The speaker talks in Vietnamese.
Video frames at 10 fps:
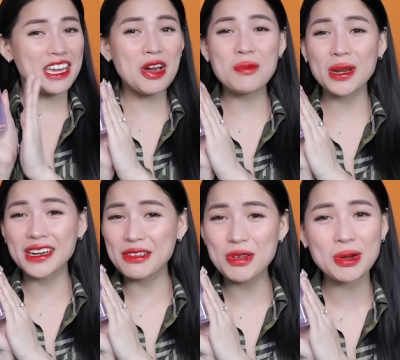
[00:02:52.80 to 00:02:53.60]
Khi mà mình
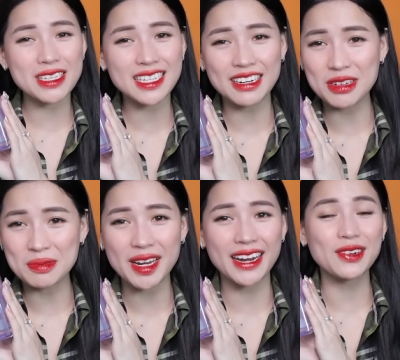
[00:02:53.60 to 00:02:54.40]
review cái sản
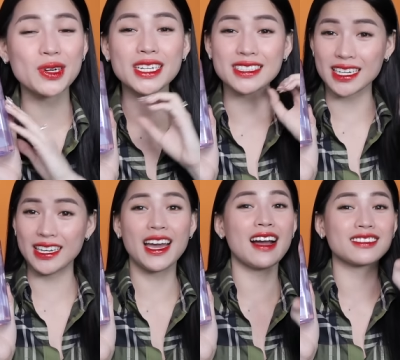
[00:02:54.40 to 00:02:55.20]
phẩm này nó đã
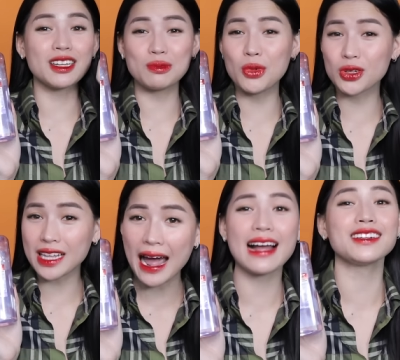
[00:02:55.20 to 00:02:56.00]
cháy hàng tận 1
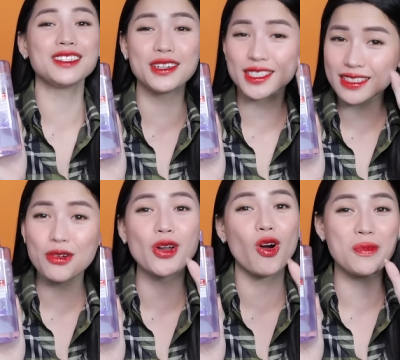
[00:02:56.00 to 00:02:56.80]
tháng trời,
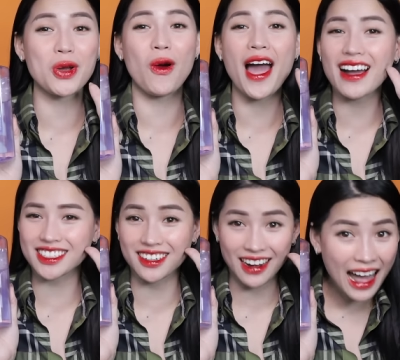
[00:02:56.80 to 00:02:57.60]
sau đó mới có
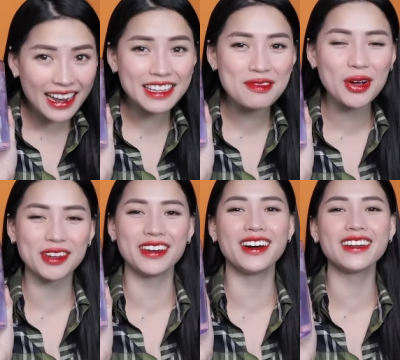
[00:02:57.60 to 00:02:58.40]
hàng trở lại nha
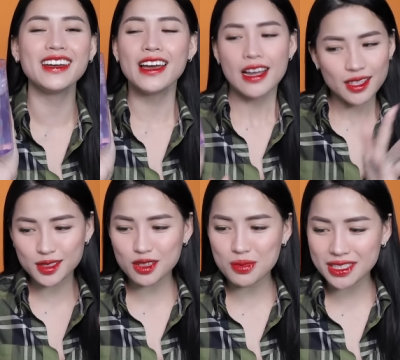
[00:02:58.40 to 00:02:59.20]
mọi người ơi.
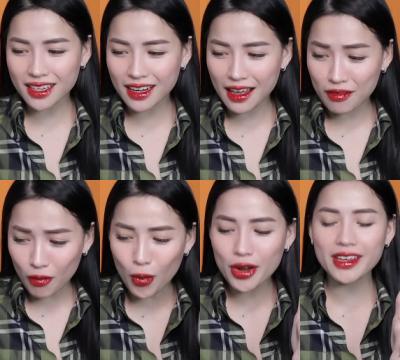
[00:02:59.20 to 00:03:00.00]
Thực sự mình rất là
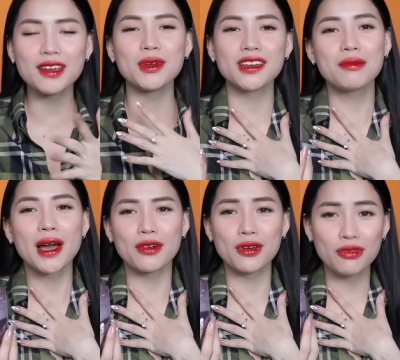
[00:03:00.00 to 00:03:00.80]
vui khi mà những cái
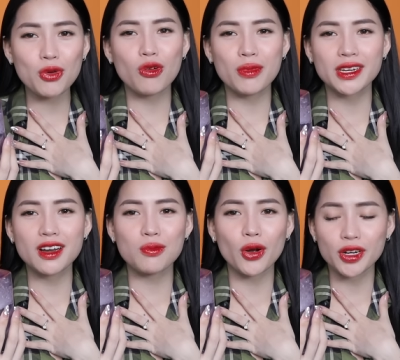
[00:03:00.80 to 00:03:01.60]
bài review của mình
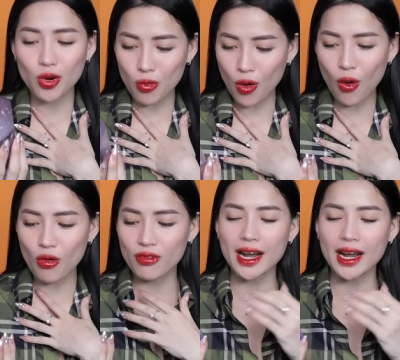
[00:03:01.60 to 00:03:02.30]
được mọi người ủng hộ.